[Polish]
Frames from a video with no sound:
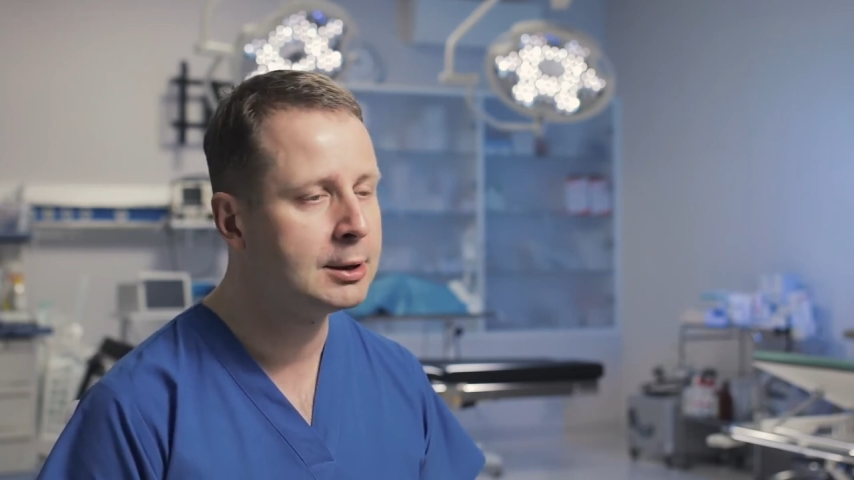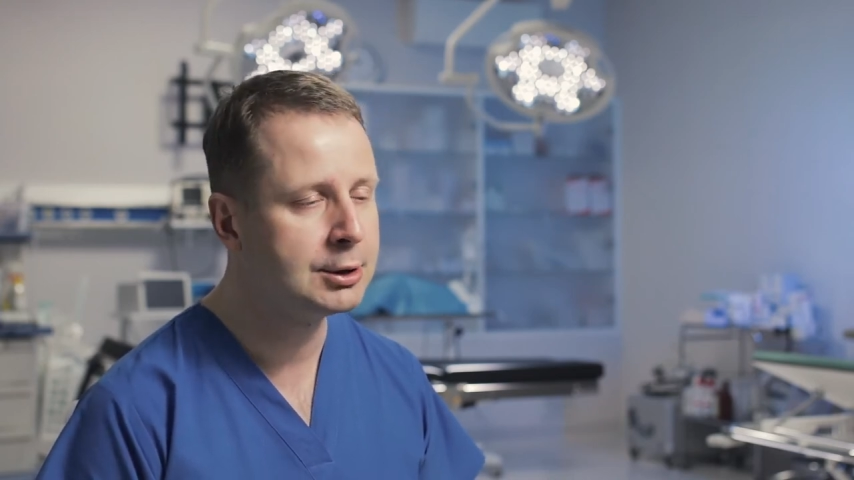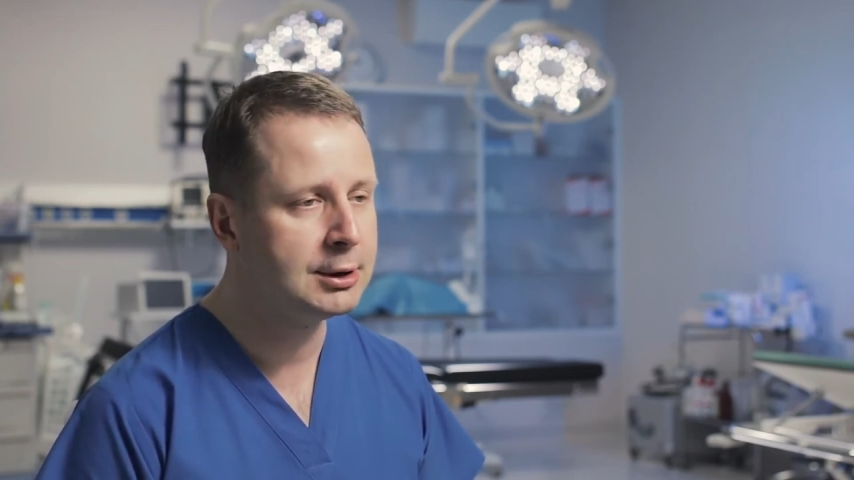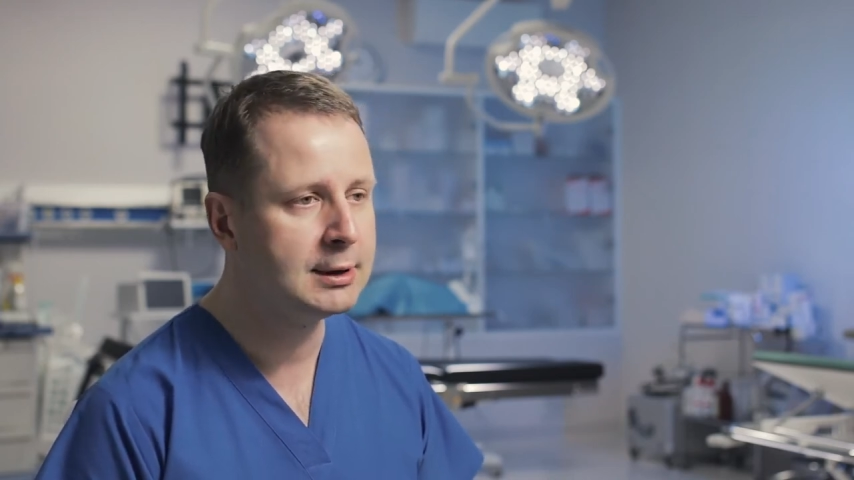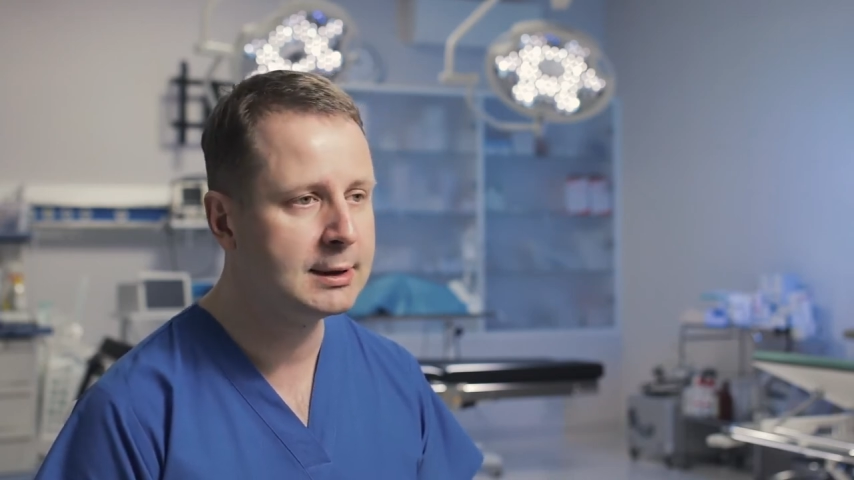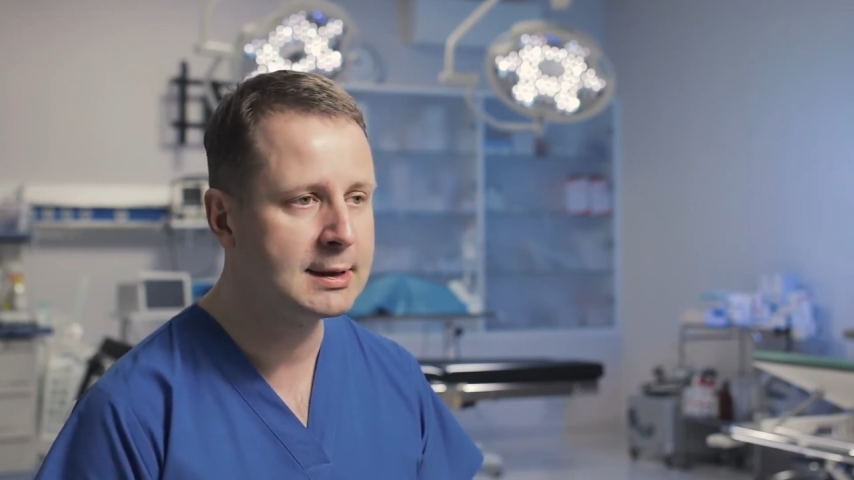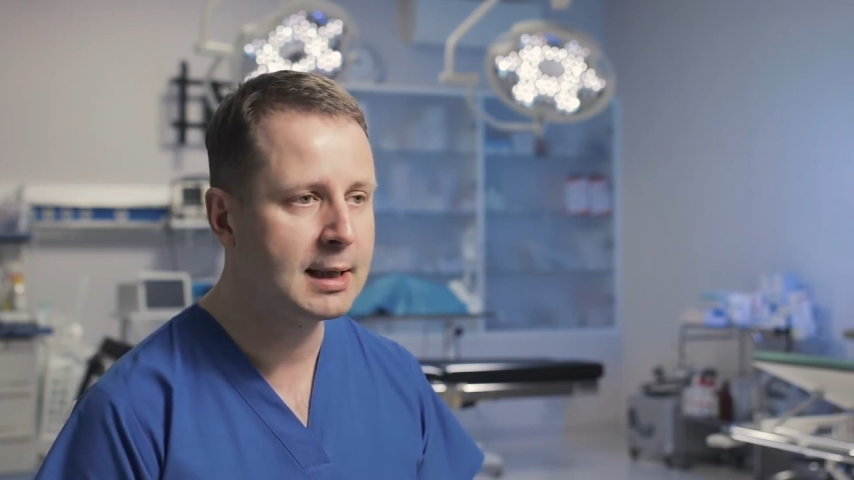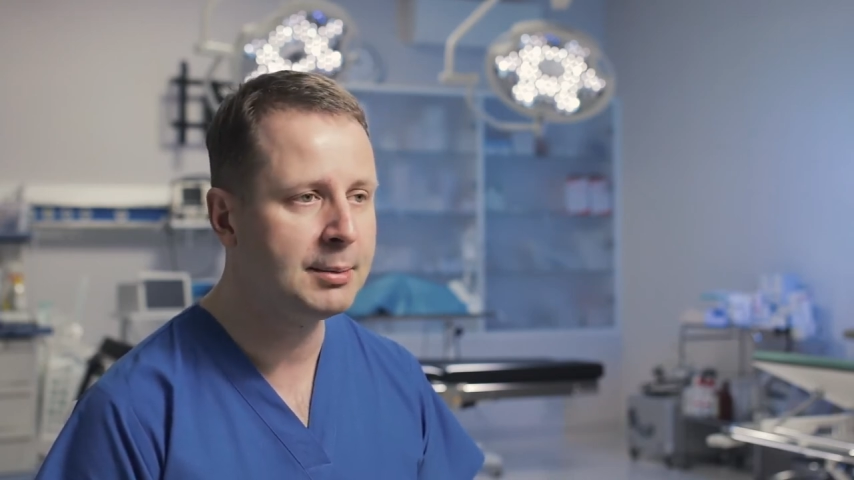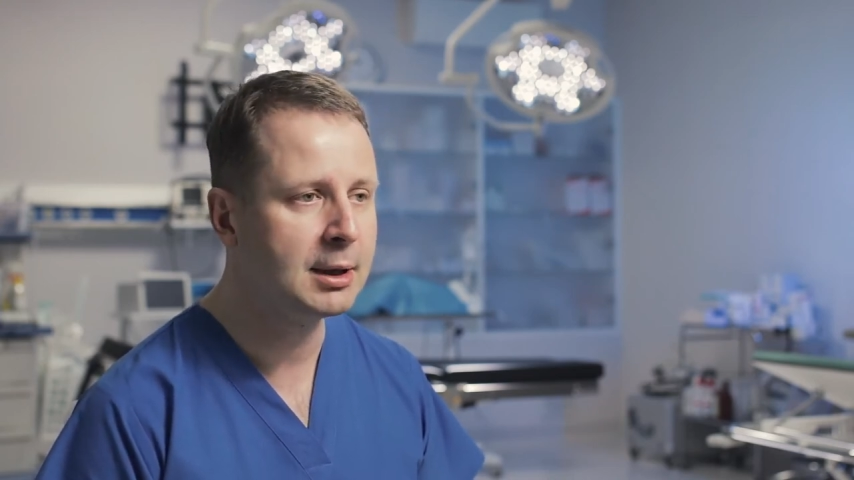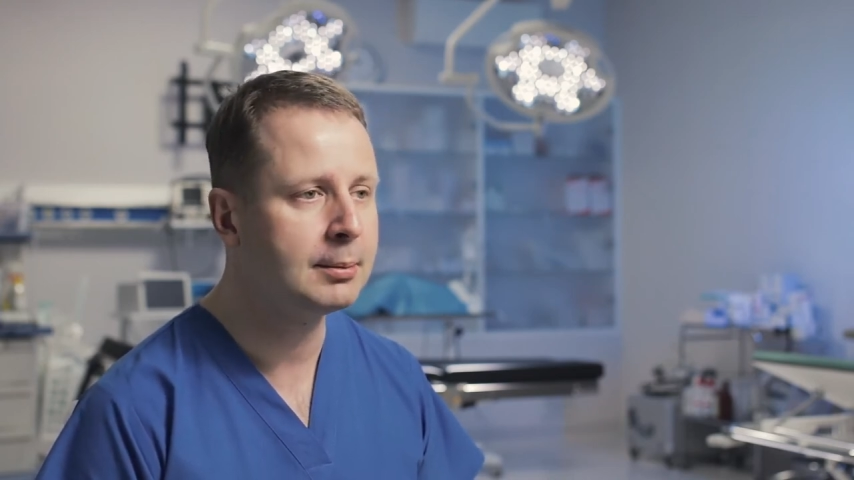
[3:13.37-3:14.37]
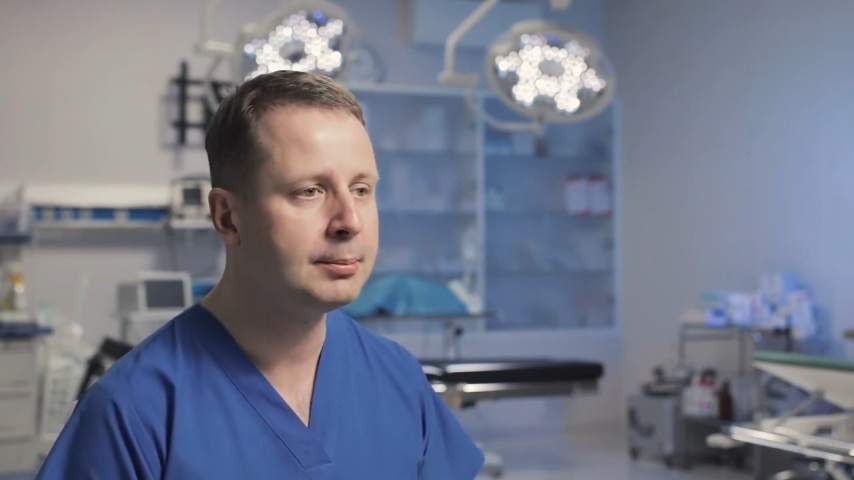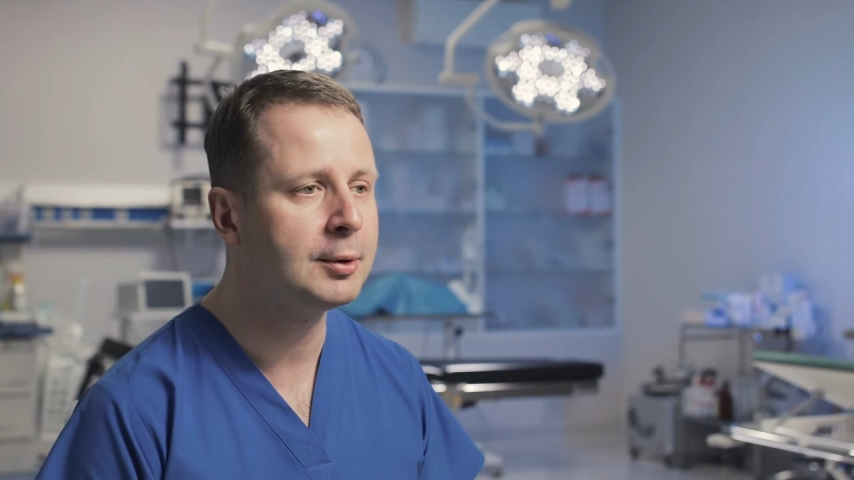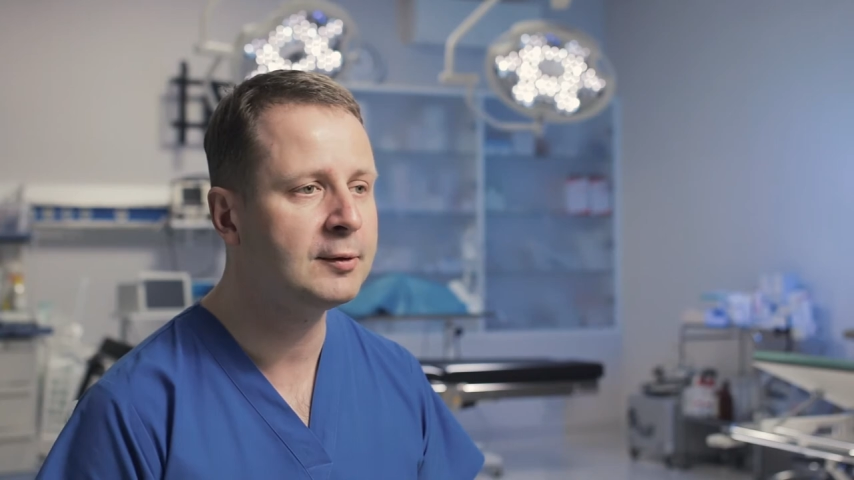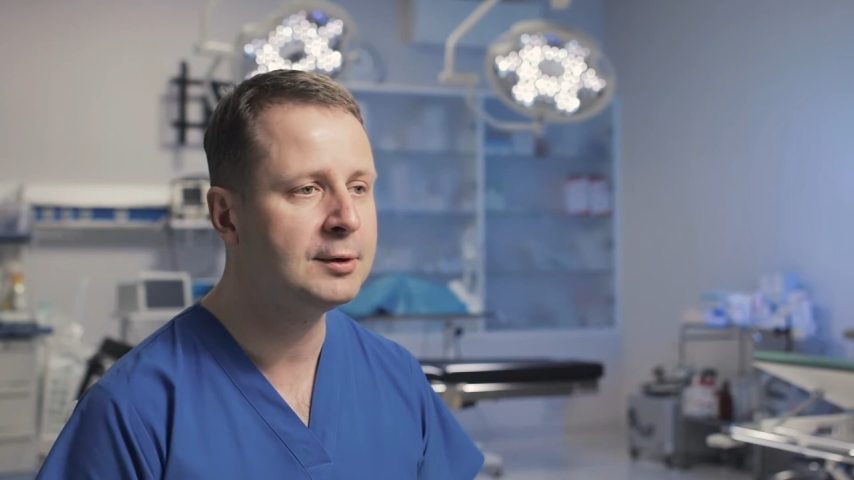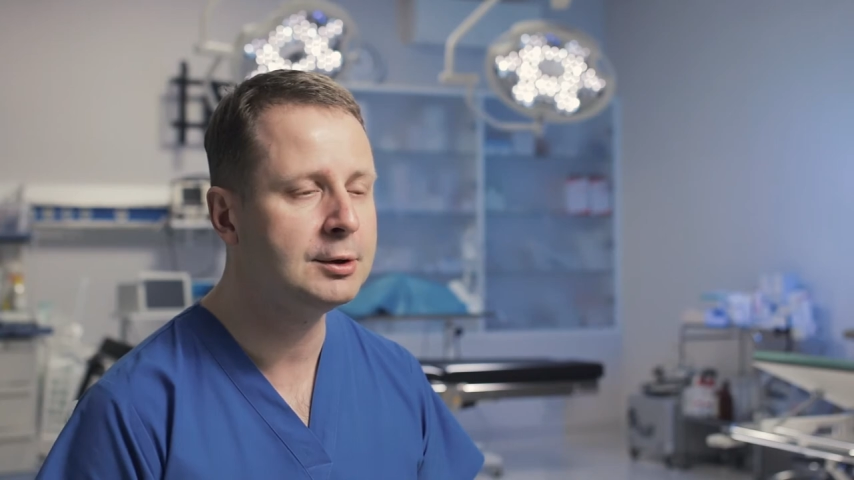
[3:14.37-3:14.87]
czy inny zabieg,
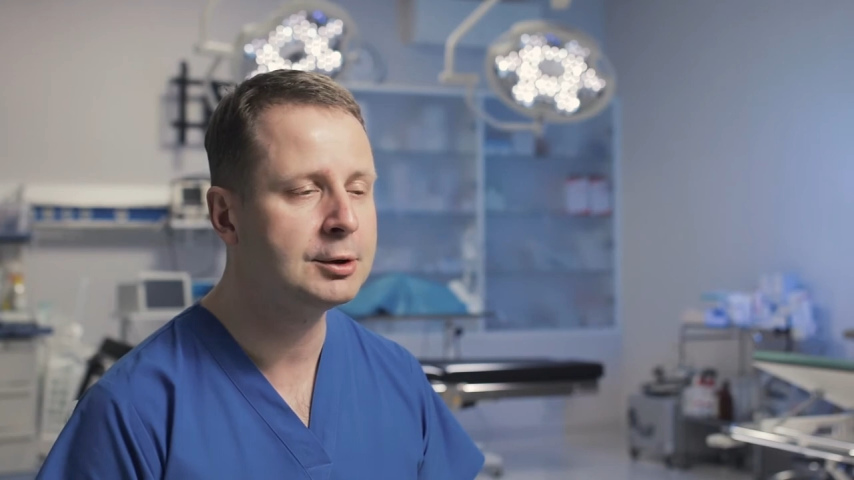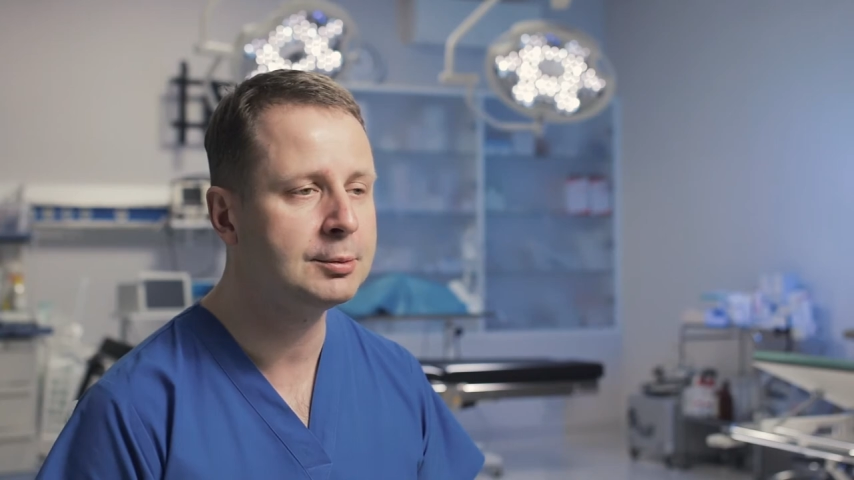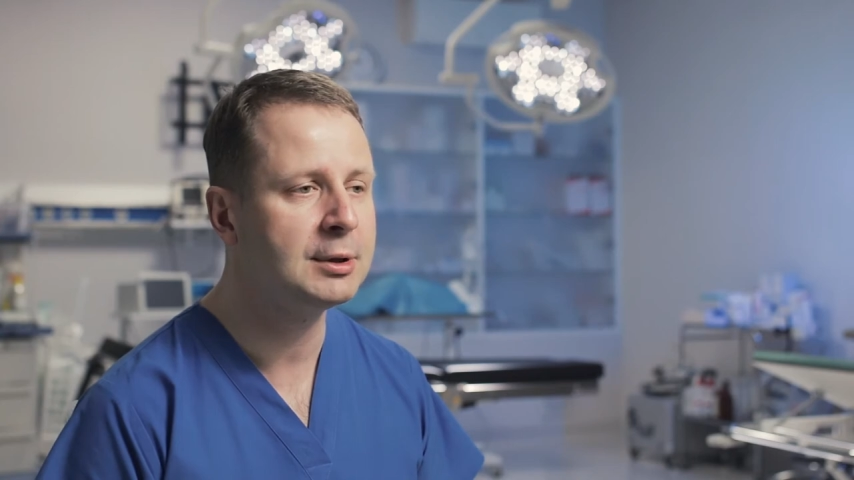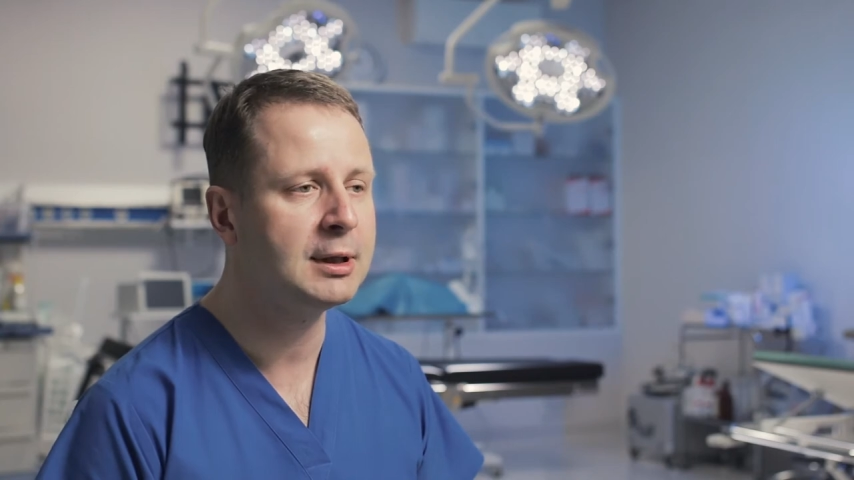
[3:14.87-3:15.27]
powinniśmy